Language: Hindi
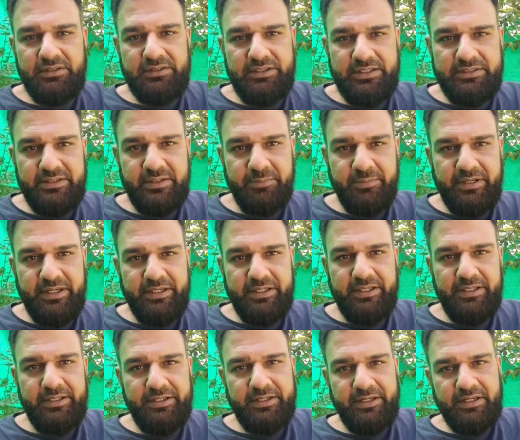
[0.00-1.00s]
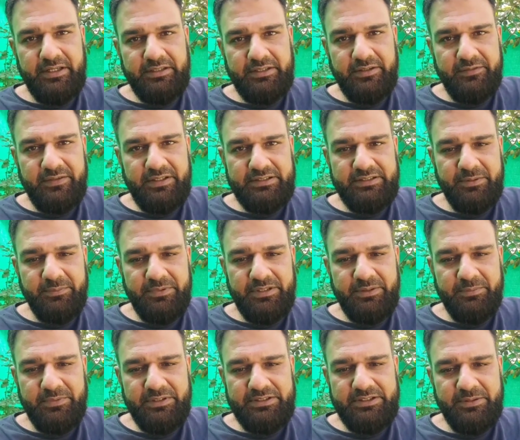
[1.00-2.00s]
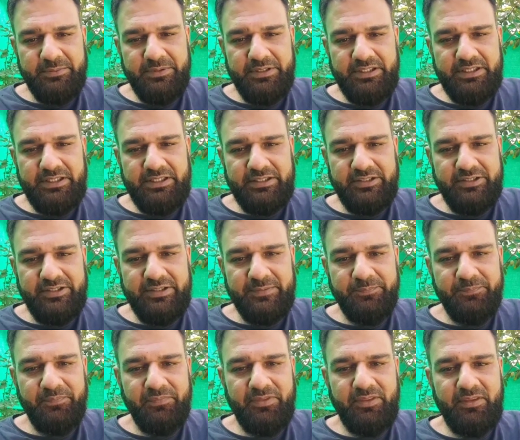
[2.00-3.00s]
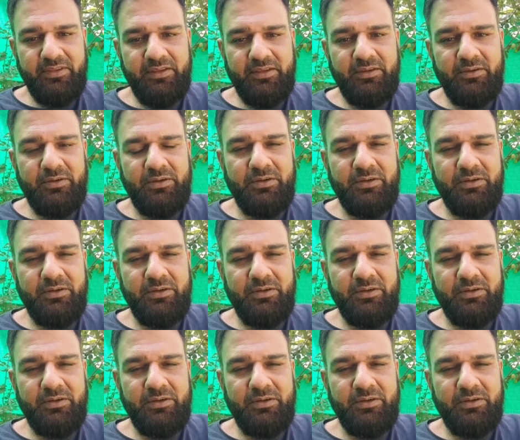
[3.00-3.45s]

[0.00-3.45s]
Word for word: जैसा मैं खिलंड रहा था वैसे मेरे बच्चे भी खिलंड रहे हैं